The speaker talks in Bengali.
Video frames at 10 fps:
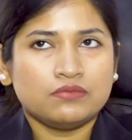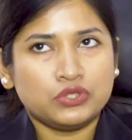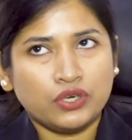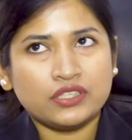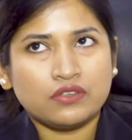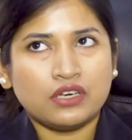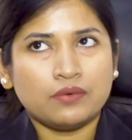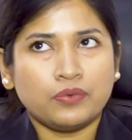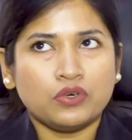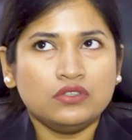জয়েন
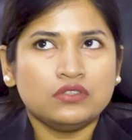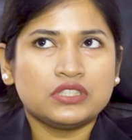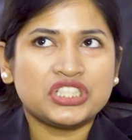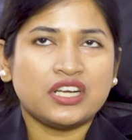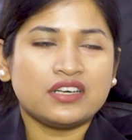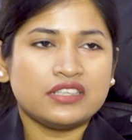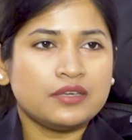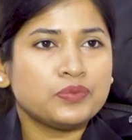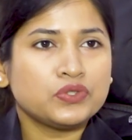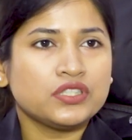করার পর
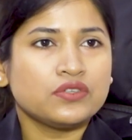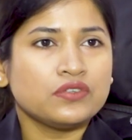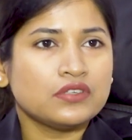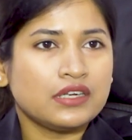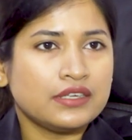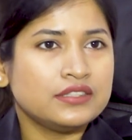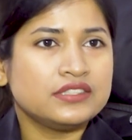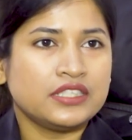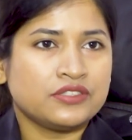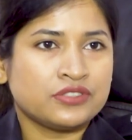সারদায় প্রশিক্ষণকালীন
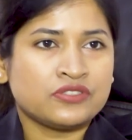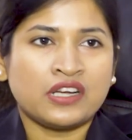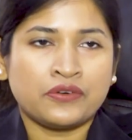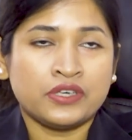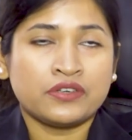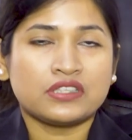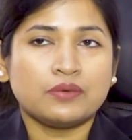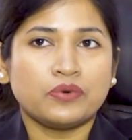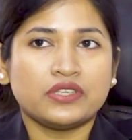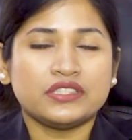যে স্ট্রাগলের কথা
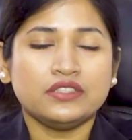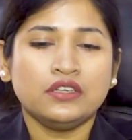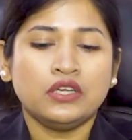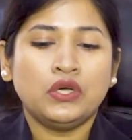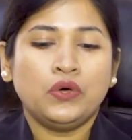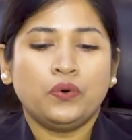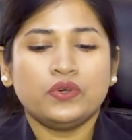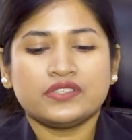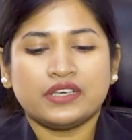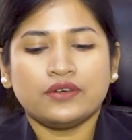বলেছেন ওই
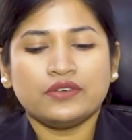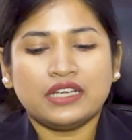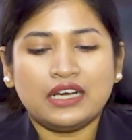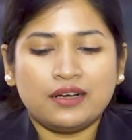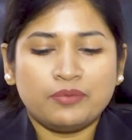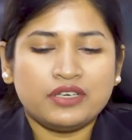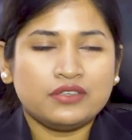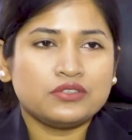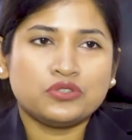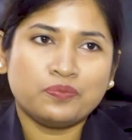স্ট্রাগলটা আবার
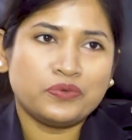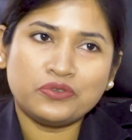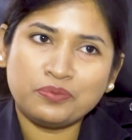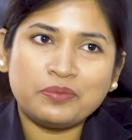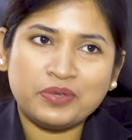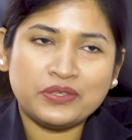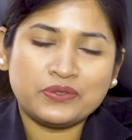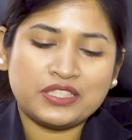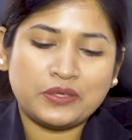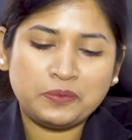সম্পূর্ণরূপে ভিন্ন
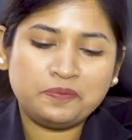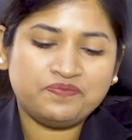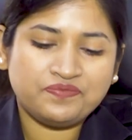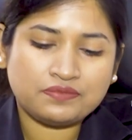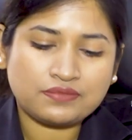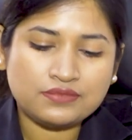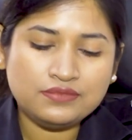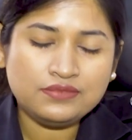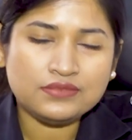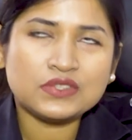ছিল
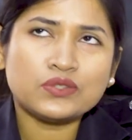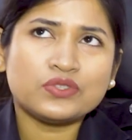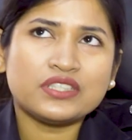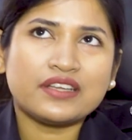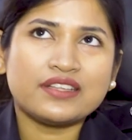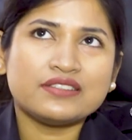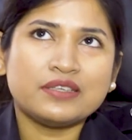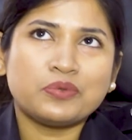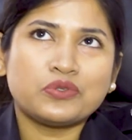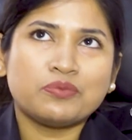তো সেই ক্ষেত্রে
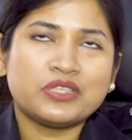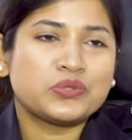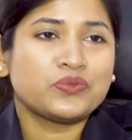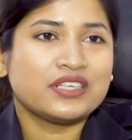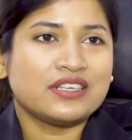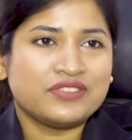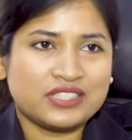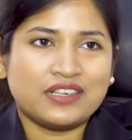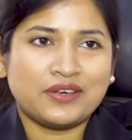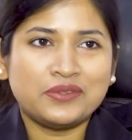প্রথমে স্টুডেন্ট লাইফের
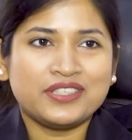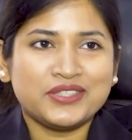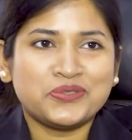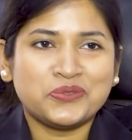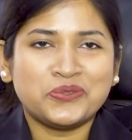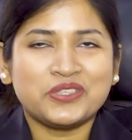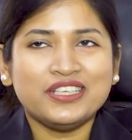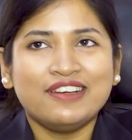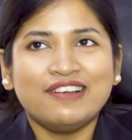স্ট্রাগল দিয়ে শুরু করি